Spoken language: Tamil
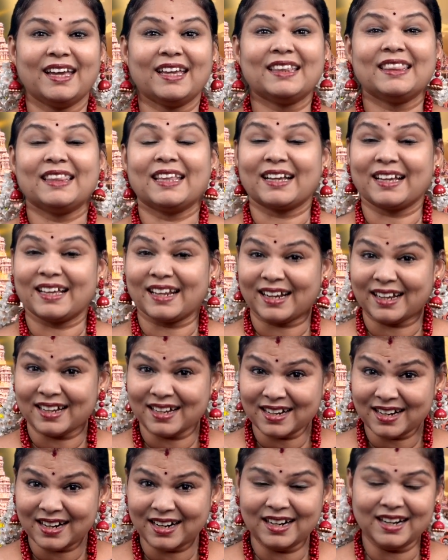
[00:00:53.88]
இந்த
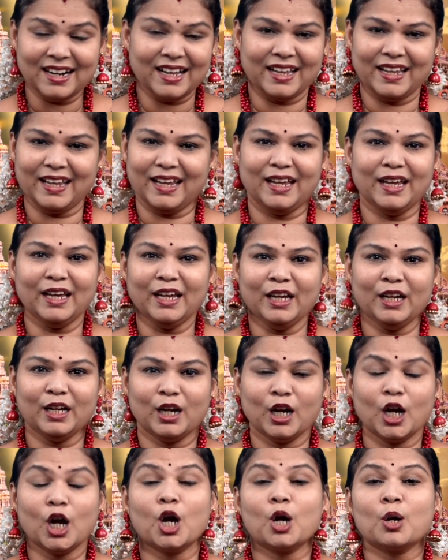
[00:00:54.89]
கிரகங்கள்லேயே
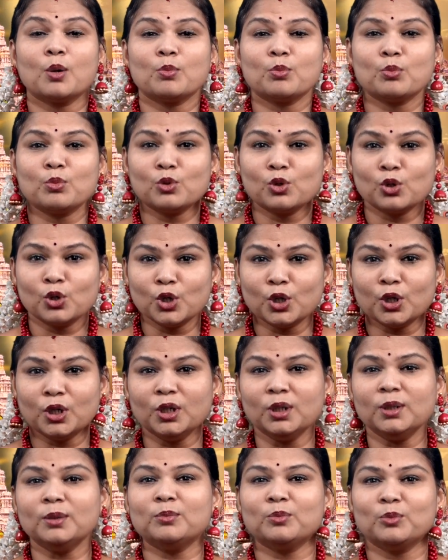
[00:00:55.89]
முழு
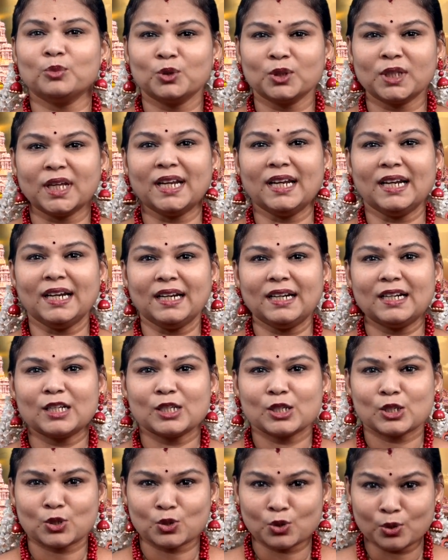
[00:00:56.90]
முதல்
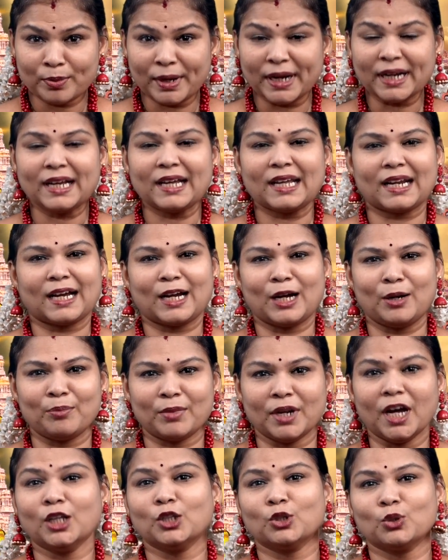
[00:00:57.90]
சுப
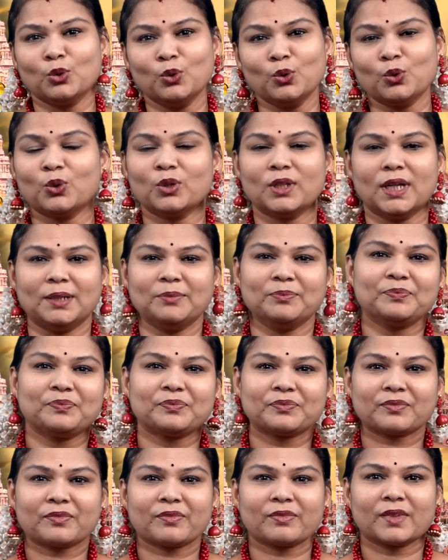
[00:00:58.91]
கிரகம்னா அது குரு தான்
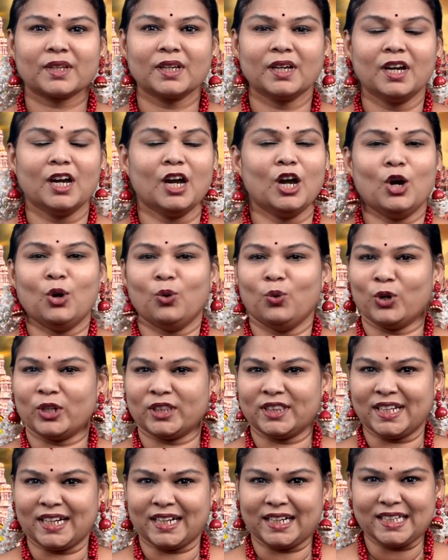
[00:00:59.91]

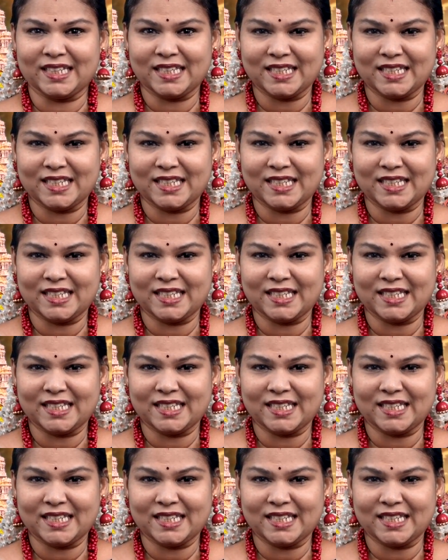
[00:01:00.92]
ஒருத்தருக்கு